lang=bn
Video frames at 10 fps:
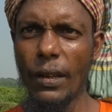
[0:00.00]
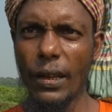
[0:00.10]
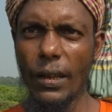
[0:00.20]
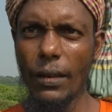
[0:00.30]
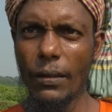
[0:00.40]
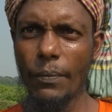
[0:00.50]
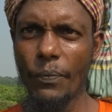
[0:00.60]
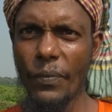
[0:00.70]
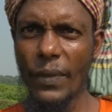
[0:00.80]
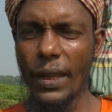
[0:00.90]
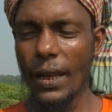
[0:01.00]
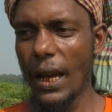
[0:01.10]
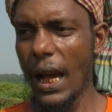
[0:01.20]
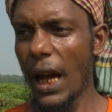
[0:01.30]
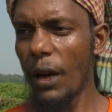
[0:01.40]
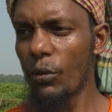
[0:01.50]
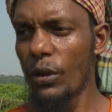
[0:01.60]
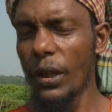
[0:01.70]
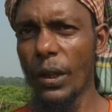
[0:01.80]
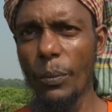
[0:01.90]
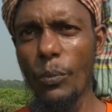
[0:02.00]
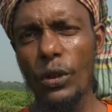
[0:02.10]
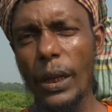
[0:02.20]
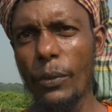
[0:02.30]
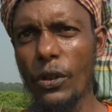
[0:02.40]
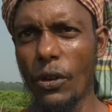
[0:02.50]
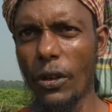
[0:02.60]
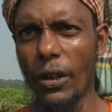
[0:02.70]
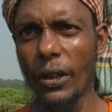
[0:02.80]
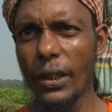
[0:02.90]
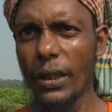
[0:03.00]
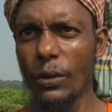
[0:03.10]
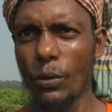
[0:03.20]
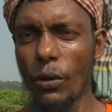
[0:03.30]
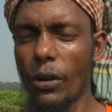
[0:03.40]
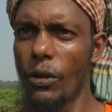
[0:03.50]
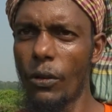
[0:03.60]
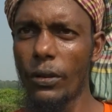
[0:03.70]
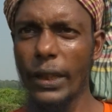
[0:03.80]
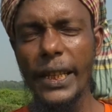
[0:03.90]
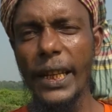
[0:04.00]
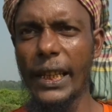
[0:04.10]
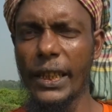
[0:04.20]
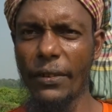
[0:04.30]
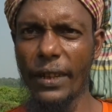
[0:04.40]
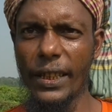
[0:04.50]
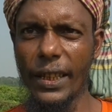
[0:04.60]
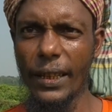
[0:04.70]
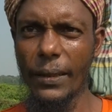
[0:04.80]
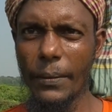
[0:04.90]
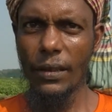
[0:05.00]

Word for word: আলুতে কিরকম হয় লাভ আলুতে মোটামুটি হয় কিন্তু হইলেও টাই না আইতে পারি না